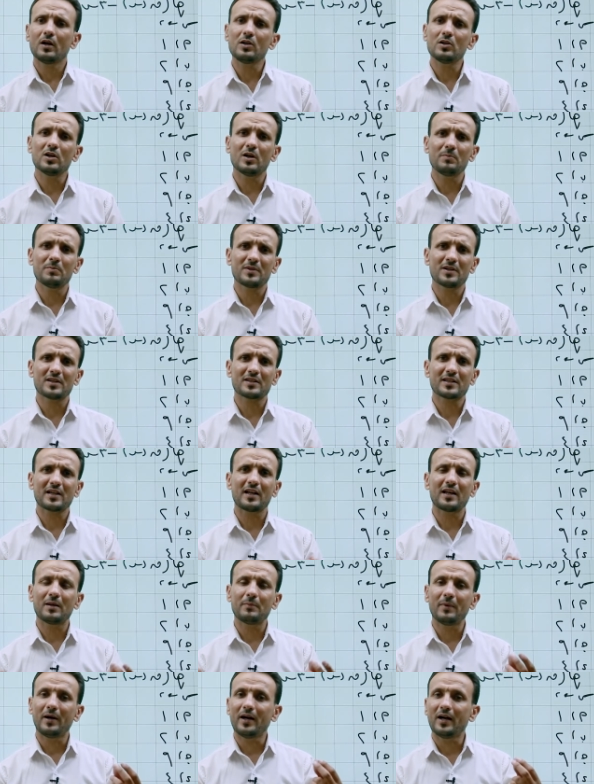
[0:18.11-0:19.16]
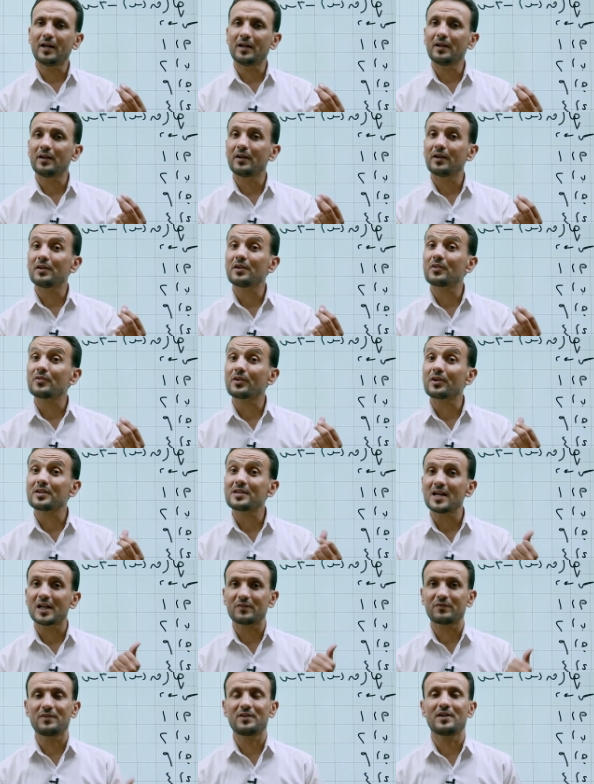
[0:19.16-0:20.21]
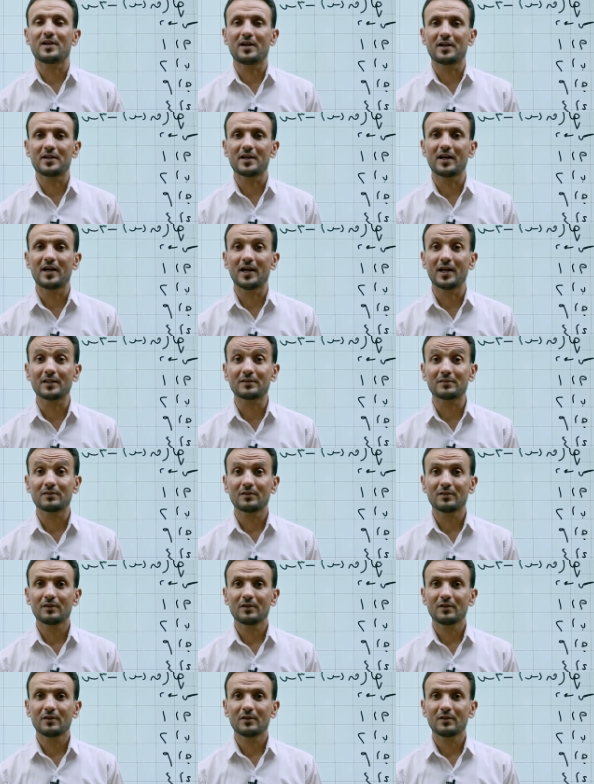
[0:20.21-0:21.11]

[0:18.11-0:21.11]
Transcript: اليوم بنتكلم عن نظريات في النهايات